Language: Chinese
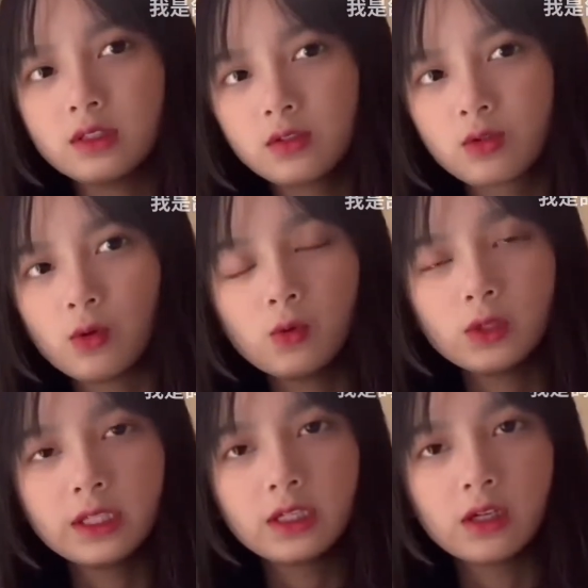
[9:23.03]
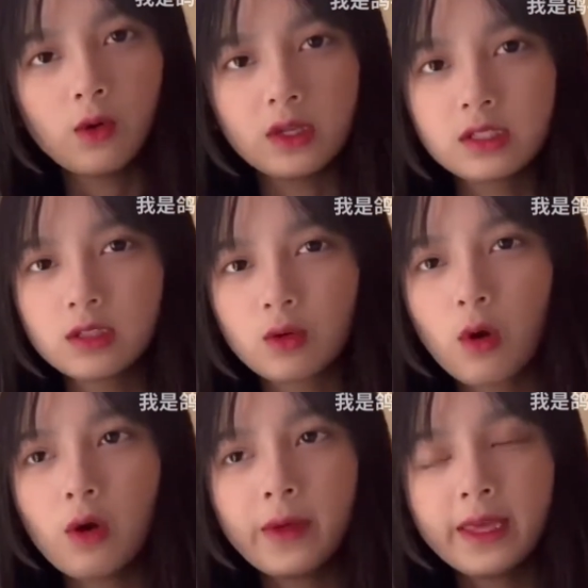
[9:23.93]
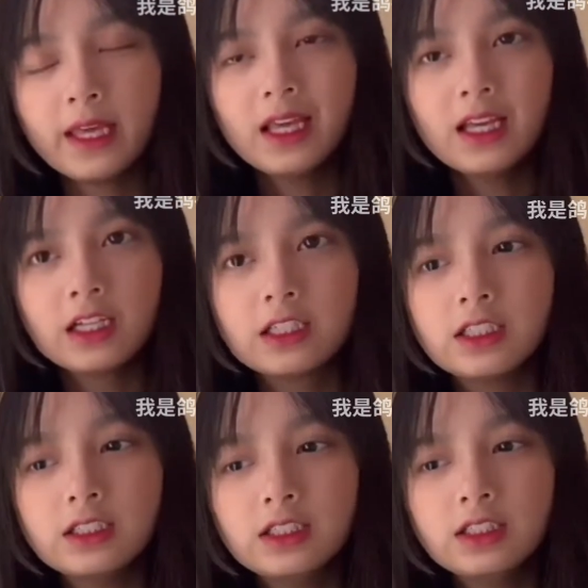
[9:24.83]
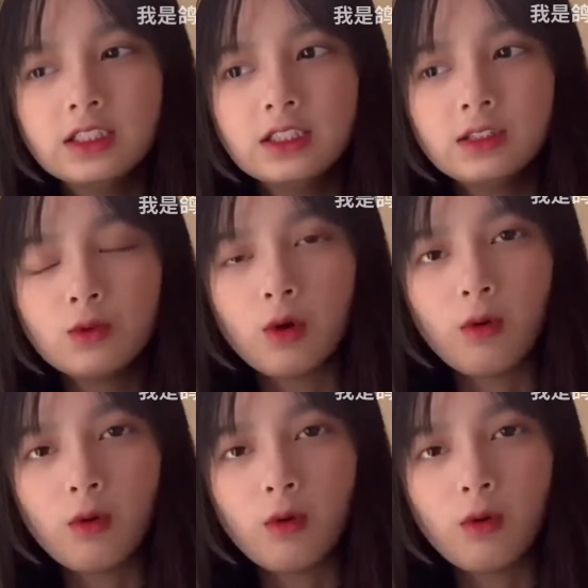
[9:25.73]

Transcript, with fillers: 从我那个黄色的匡威，跟我